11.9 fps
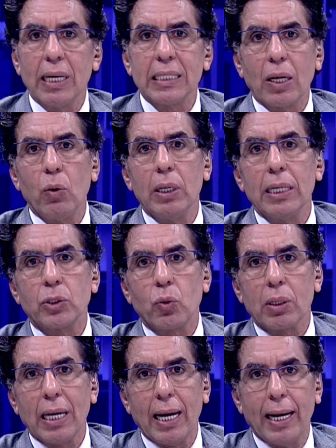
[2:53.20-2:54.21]
لي ناس قالوا لي
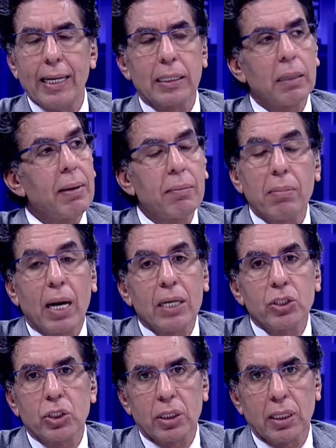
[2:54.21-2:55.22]
الصوره دي حقيقيه طبعا ما
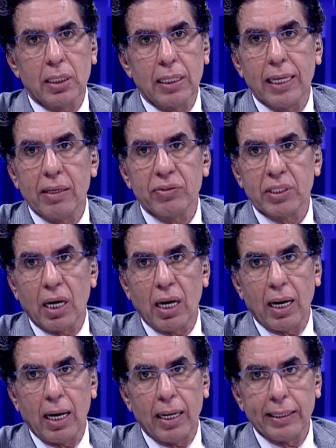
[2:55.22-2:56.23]
كانش ليا نفسي
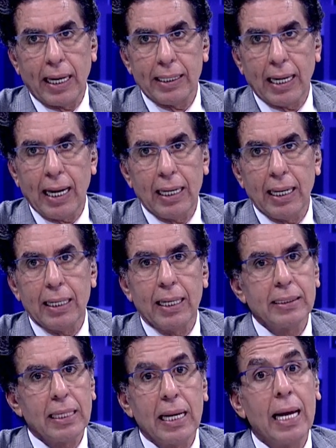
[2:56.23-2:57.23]
يعني اعلق
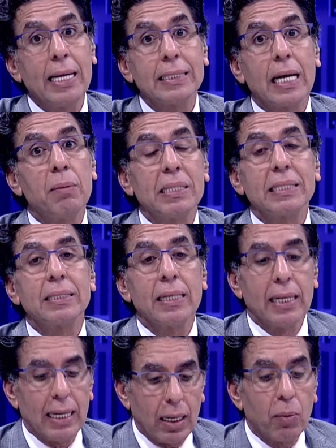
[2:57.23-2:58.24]
لان اللي هيسال بس
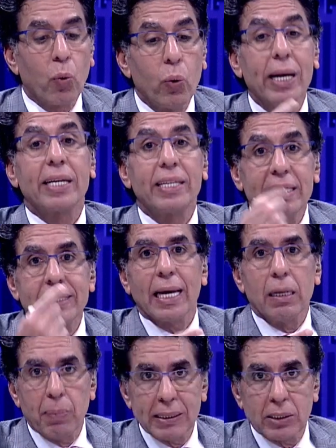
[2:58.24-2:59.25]
كونك
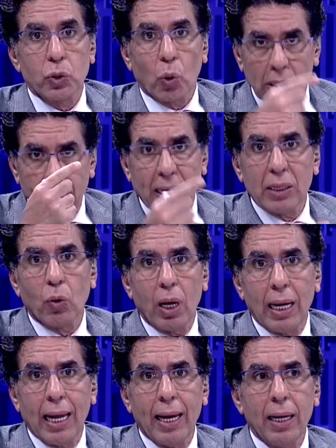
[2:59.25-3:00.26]
تسال بس الصوره دي بجد
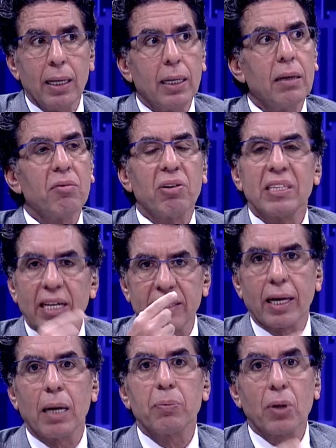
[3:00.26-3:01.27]
ولا لا فانت
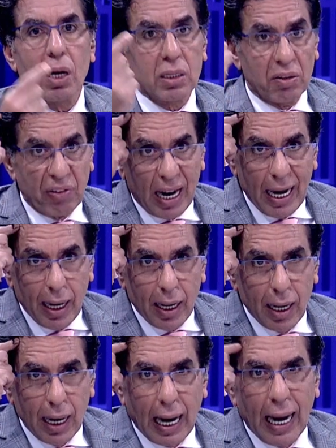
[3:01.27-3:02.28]
ارتكبت خطا في حق
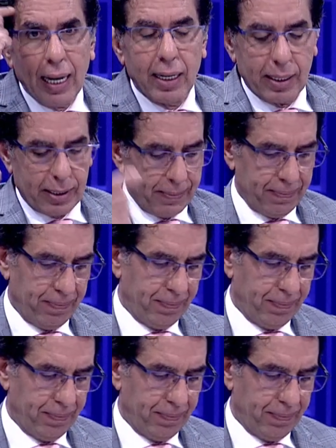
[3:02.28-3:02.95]
عقلك